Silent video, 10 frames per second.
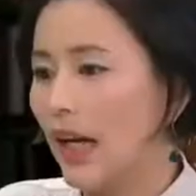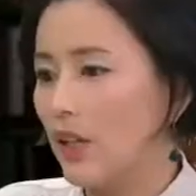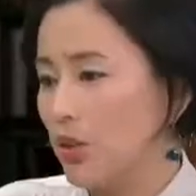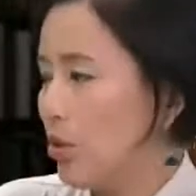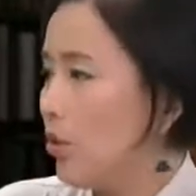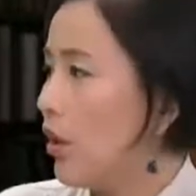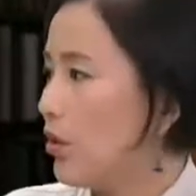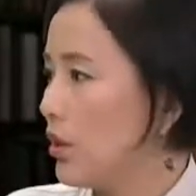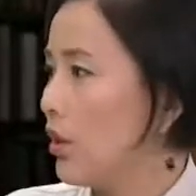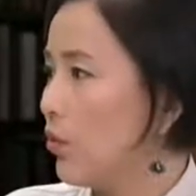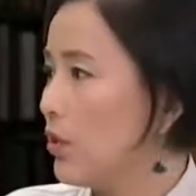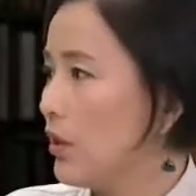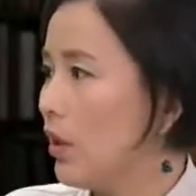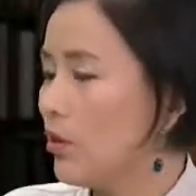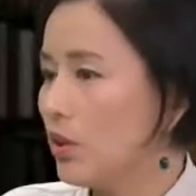感受到这个东
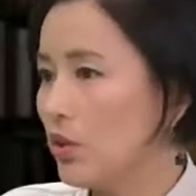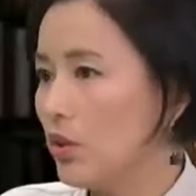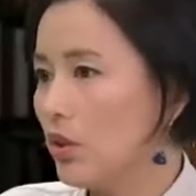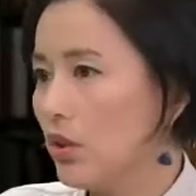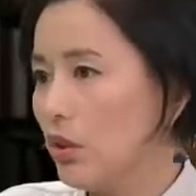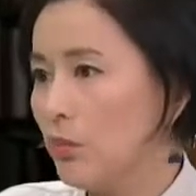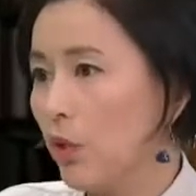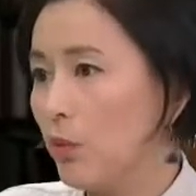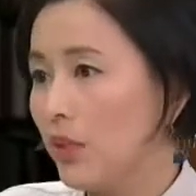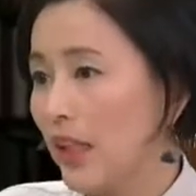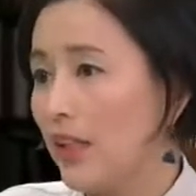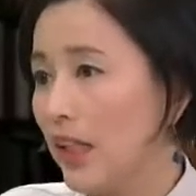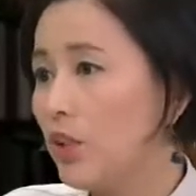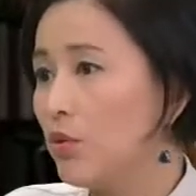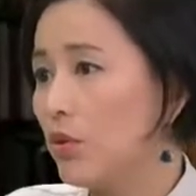西到底是哪哪
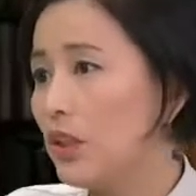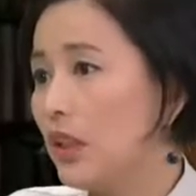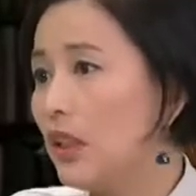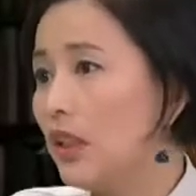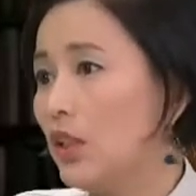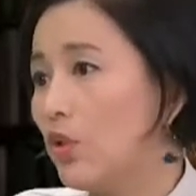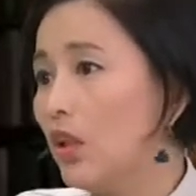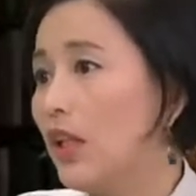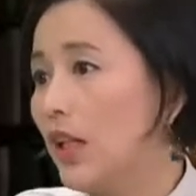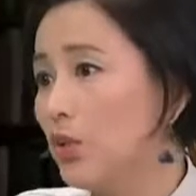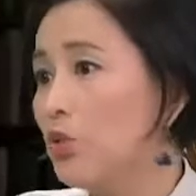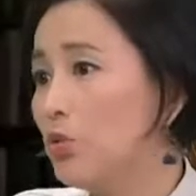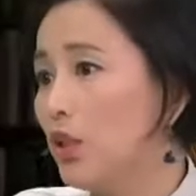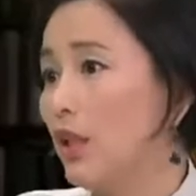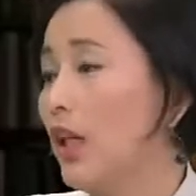哪一种心理状态
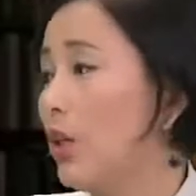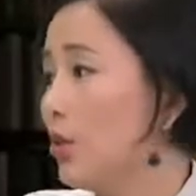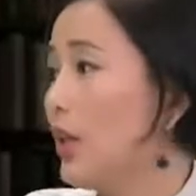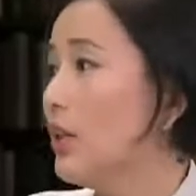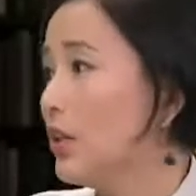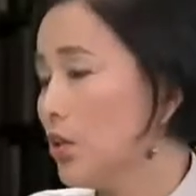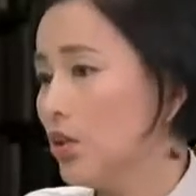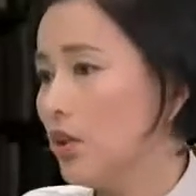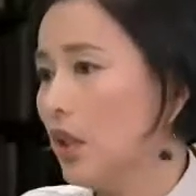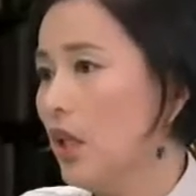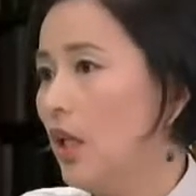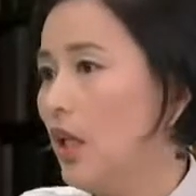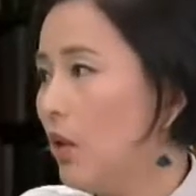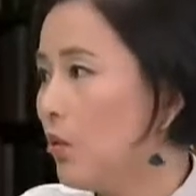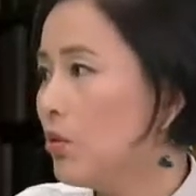促成了他要去干这个事情？
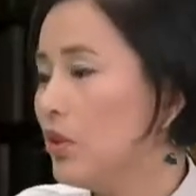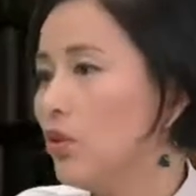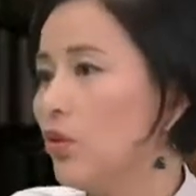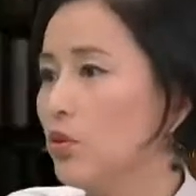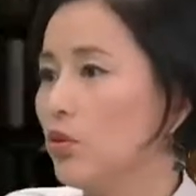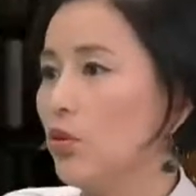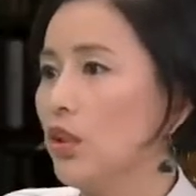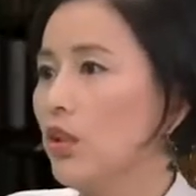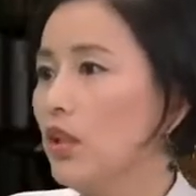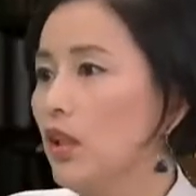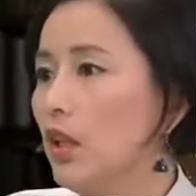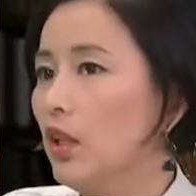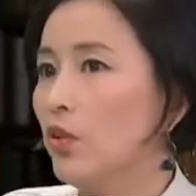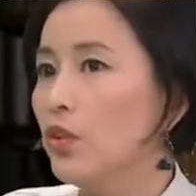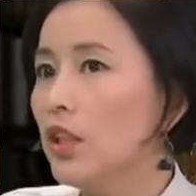啊，我最近我就有一个
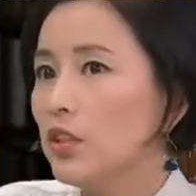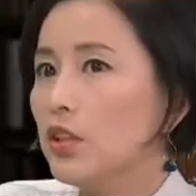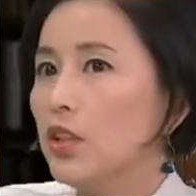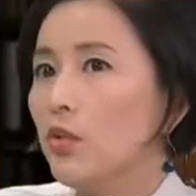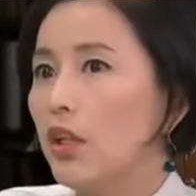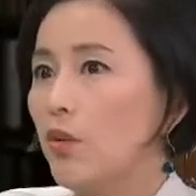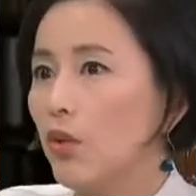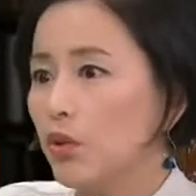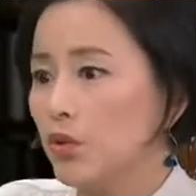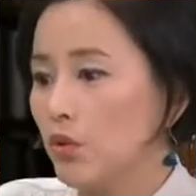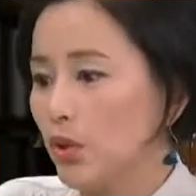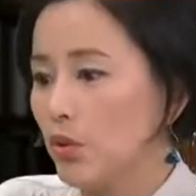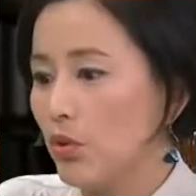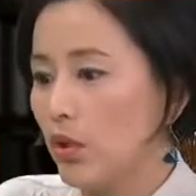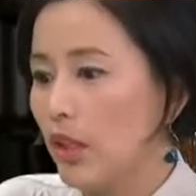有一件事情会让我就觉
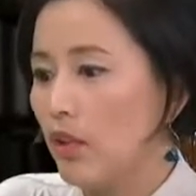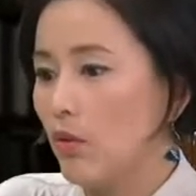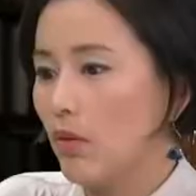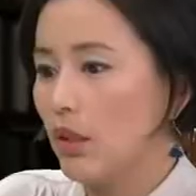得说，哎，我